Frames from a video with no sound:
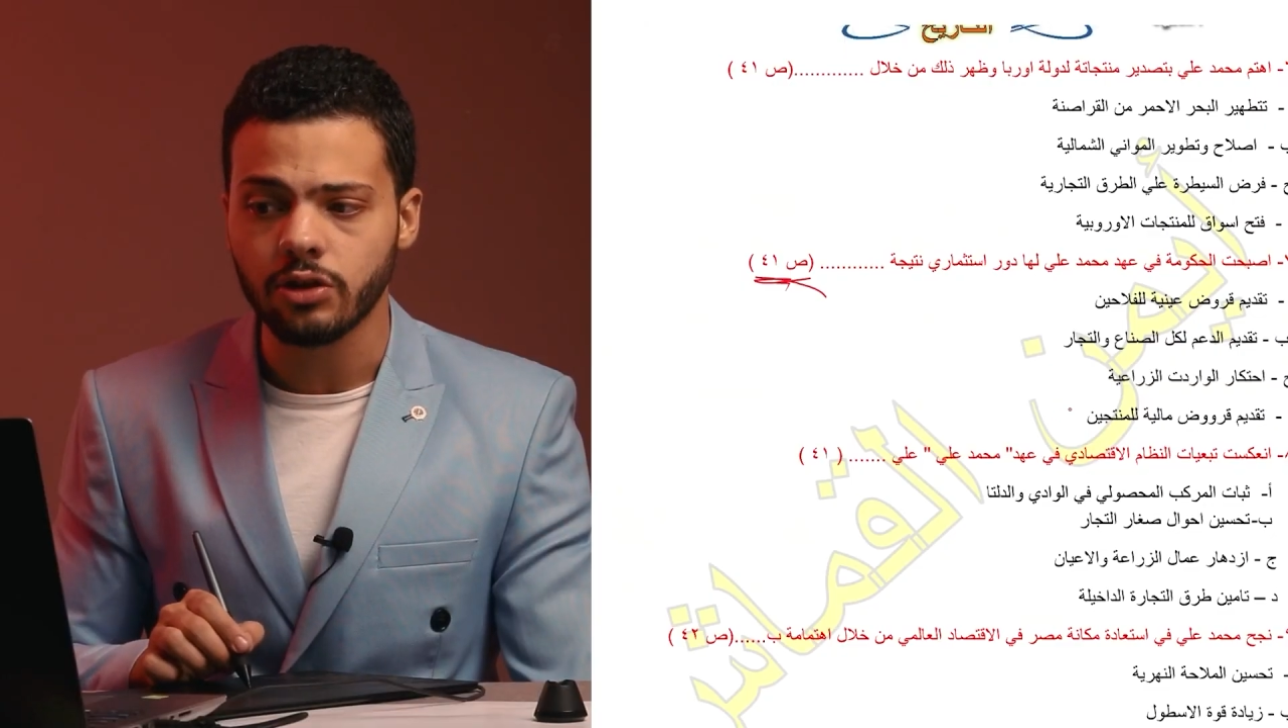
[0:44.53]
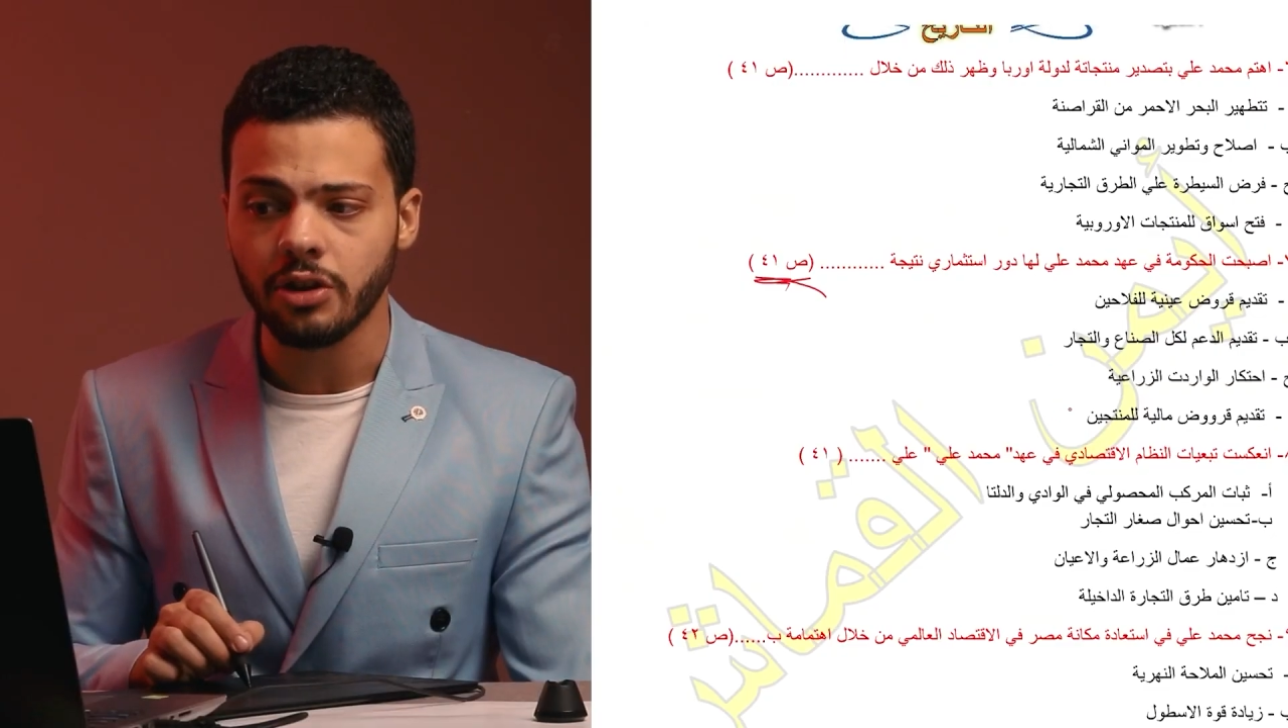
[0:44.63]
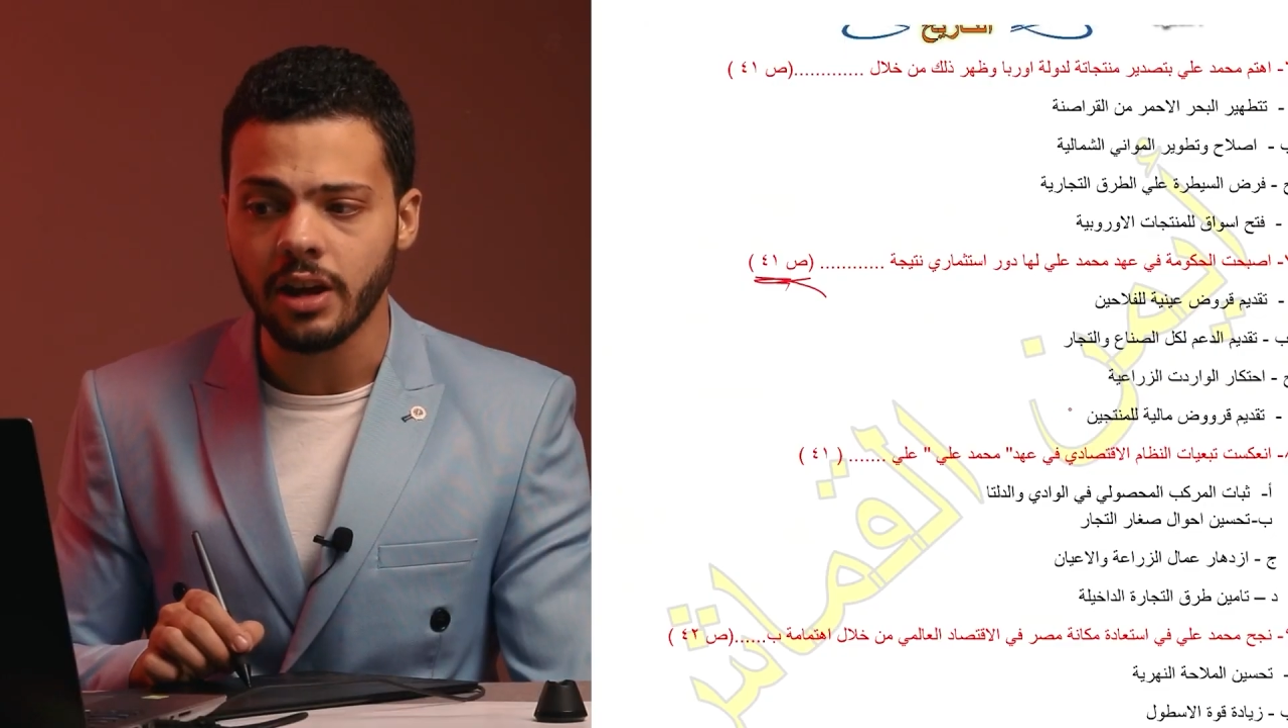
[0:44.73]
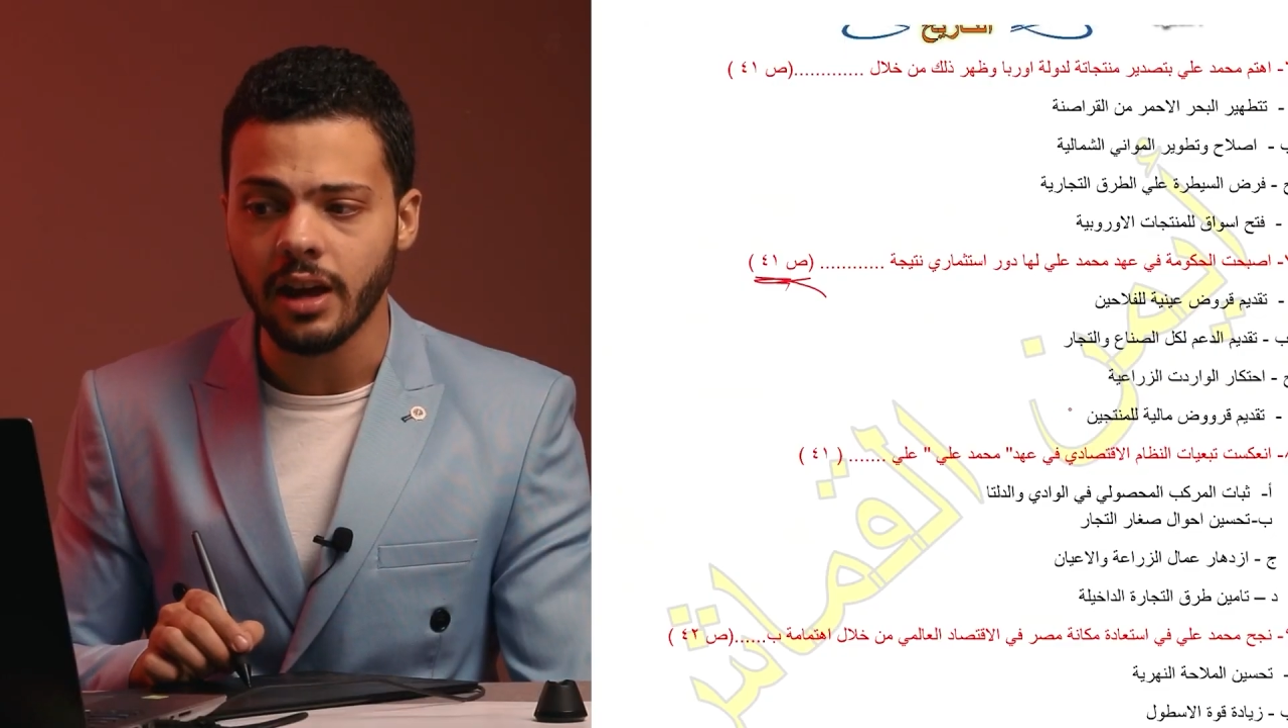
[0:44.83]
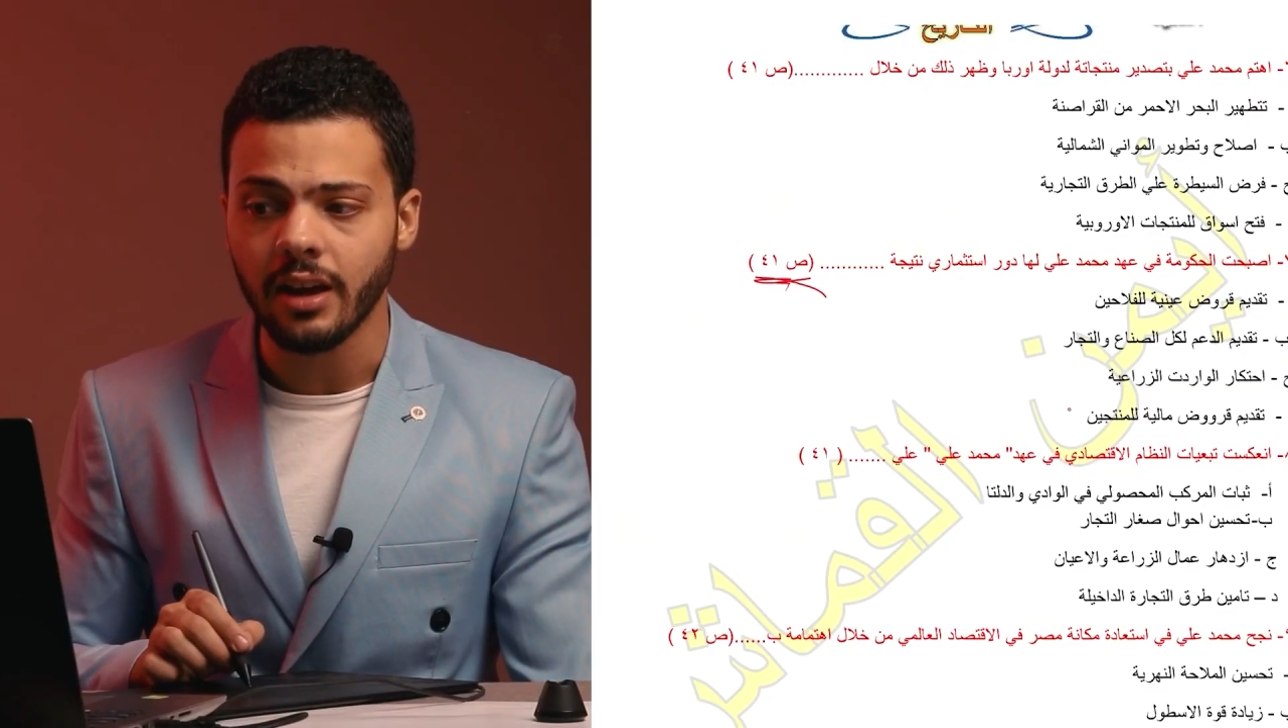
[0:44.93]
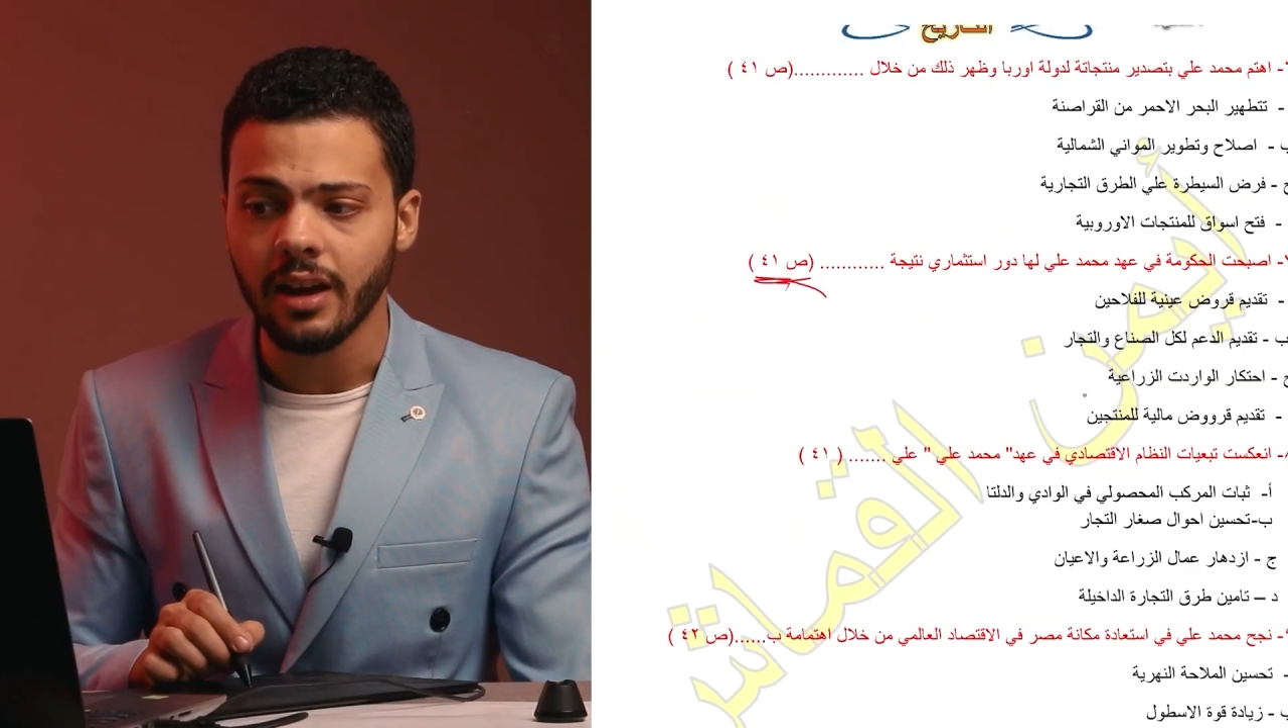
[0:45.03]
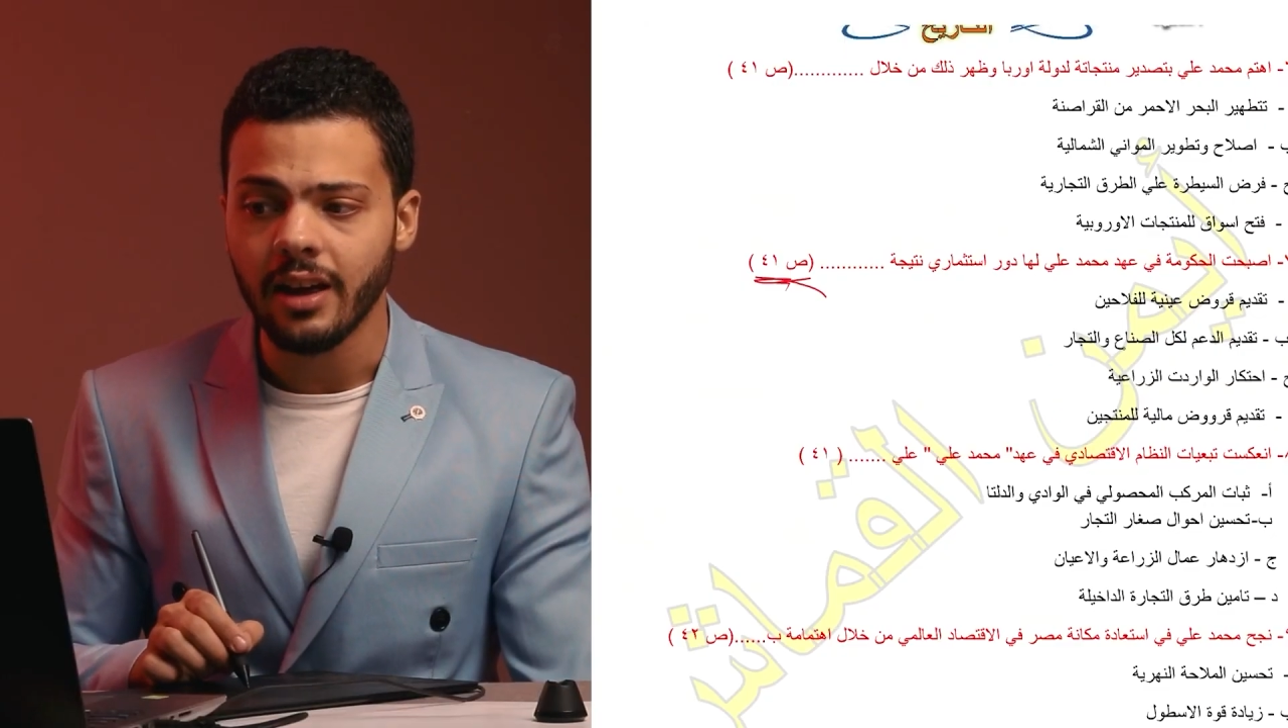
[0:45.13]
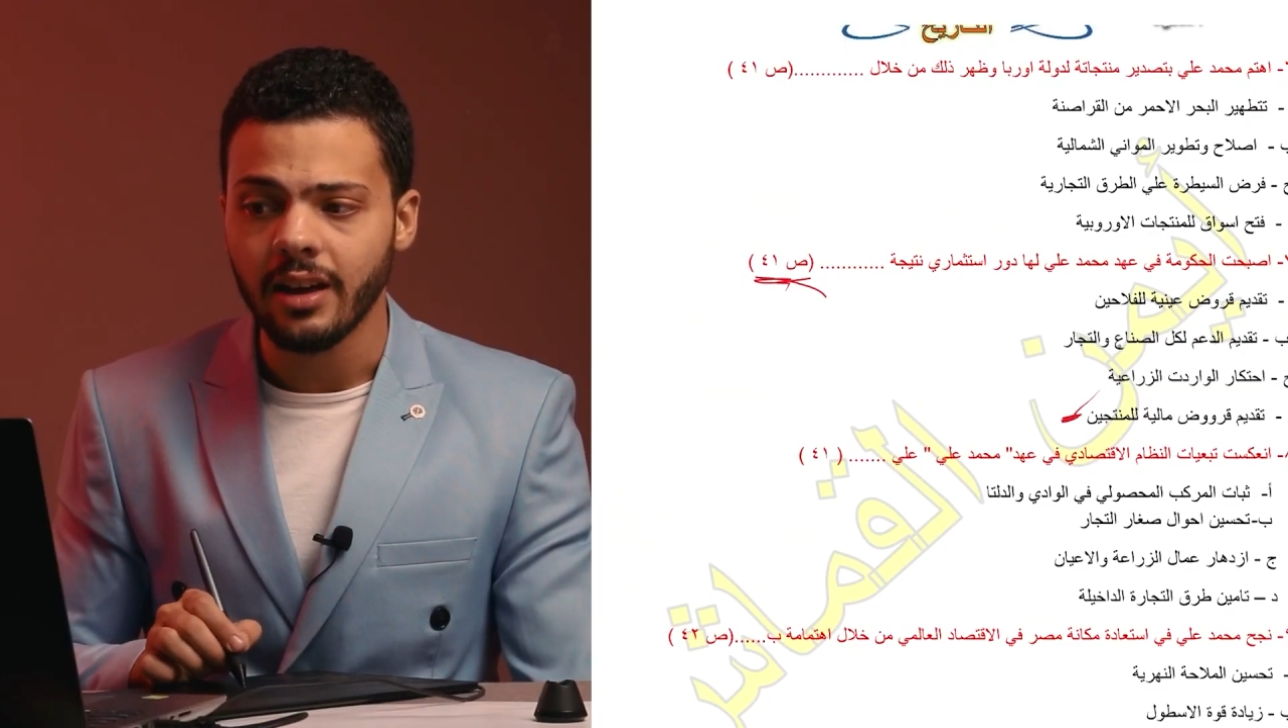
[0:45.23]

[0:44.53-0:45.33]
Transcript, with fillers: عن طريق ايه